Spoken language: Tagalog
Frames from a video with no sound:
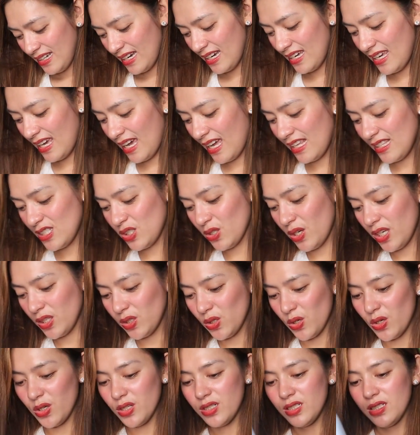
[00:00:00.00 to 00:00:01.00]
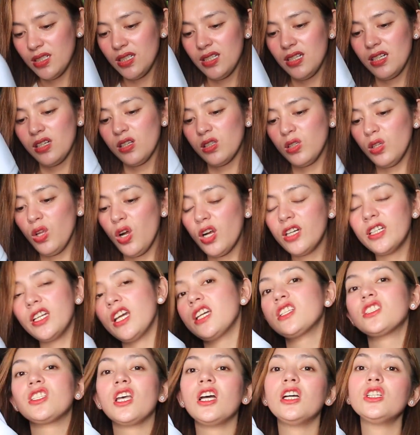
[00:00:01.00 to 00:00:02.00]
Ayan. So, ito,
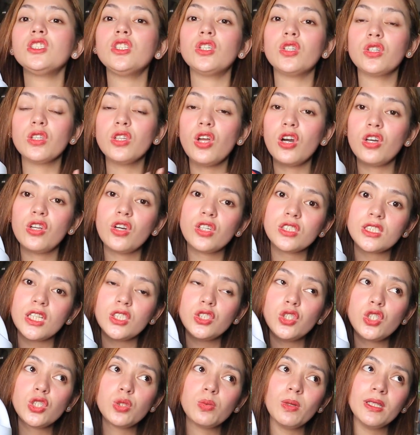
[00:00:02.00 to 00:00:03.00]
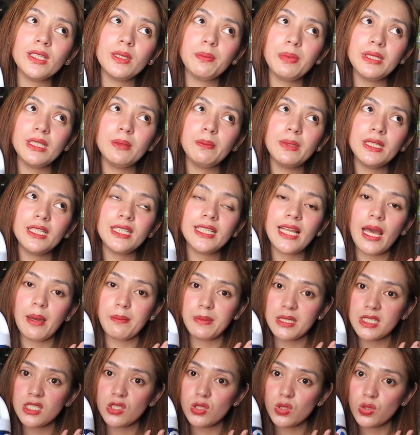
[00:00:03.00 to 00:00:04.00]
Clorox. Ang Clorox, ang usual na binibili
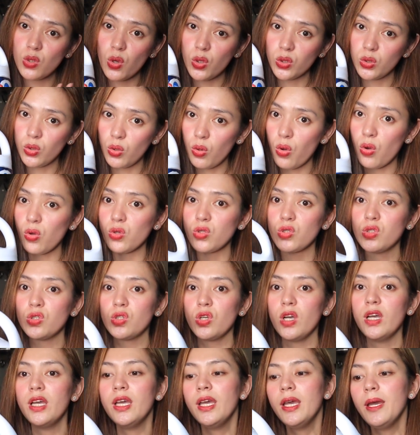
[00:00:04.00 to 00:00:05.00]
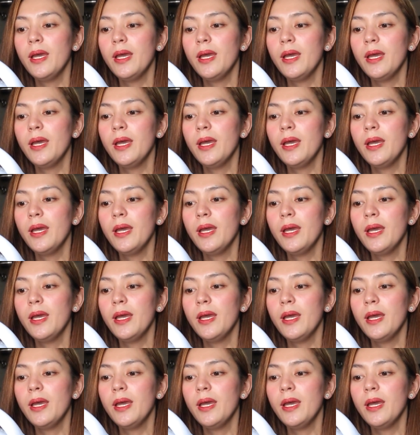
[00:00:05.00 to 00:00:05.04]
namin Sonrox.